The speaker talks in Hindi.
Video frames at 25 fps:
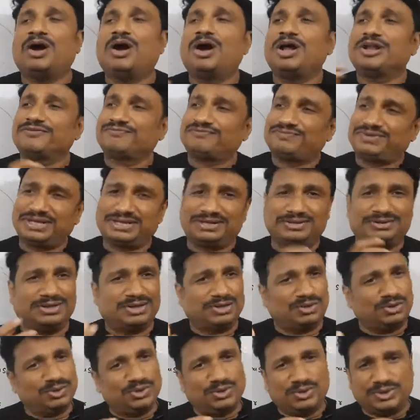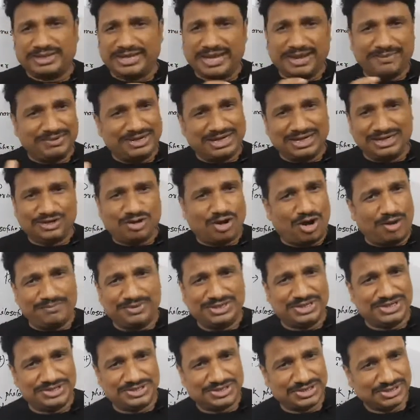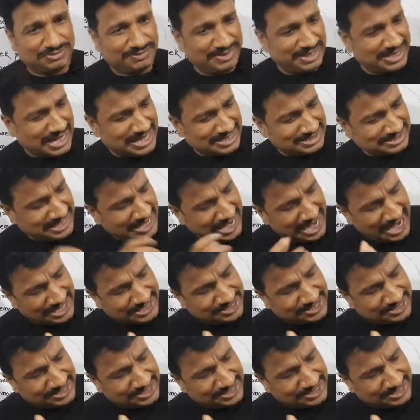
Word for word: और फिर उन्होंने केमिकल कॉम्बिनेशन में कैसे